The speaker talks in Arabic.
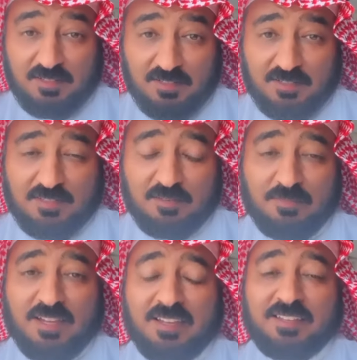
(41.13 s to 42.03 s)

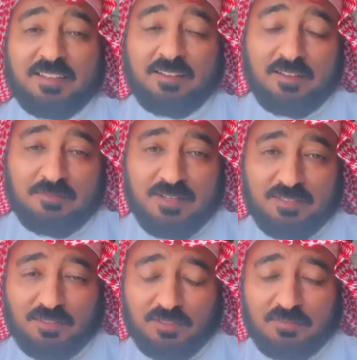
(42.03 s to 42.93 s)
الاستماع إلى رغبات
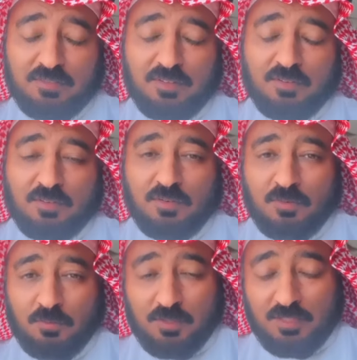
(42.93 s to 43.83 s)
الطفل
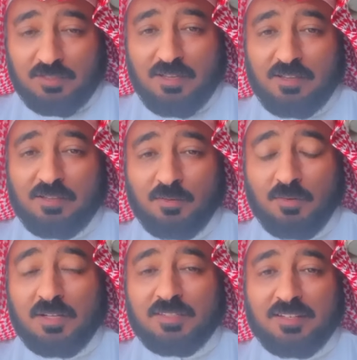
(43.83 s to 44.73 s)
وإعطائه
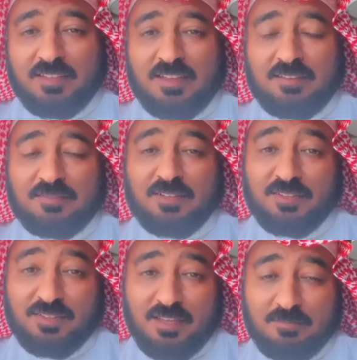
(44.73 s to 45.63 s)
الوقت الكافي
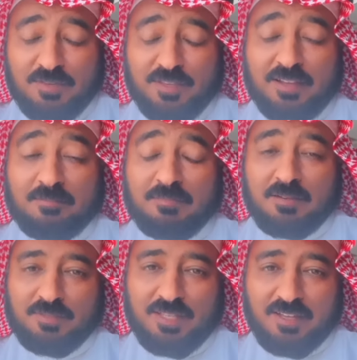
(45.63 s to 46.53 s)
للتعبير عما
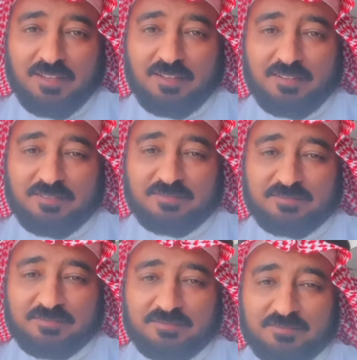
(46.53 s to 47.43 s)
بداخله
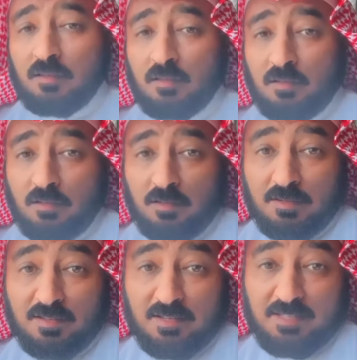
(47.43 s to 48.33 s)

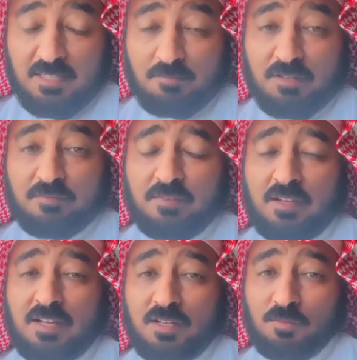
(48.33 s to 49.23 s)
عدم
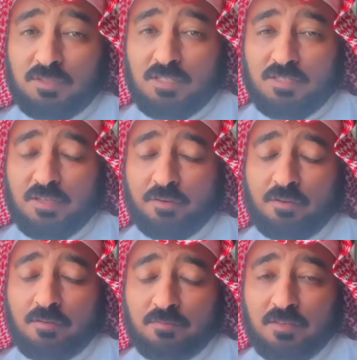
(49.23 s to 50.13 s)
الانفعال
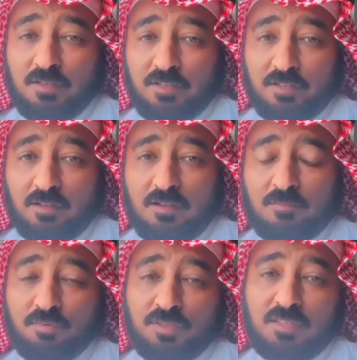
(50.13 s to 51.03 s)
والتسرع في
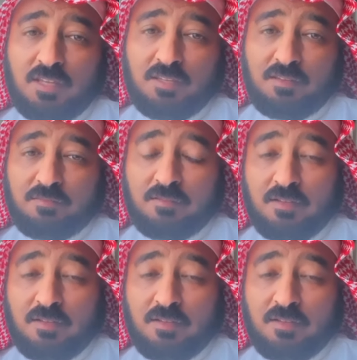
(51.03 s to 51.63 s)
العقاب والتعنيف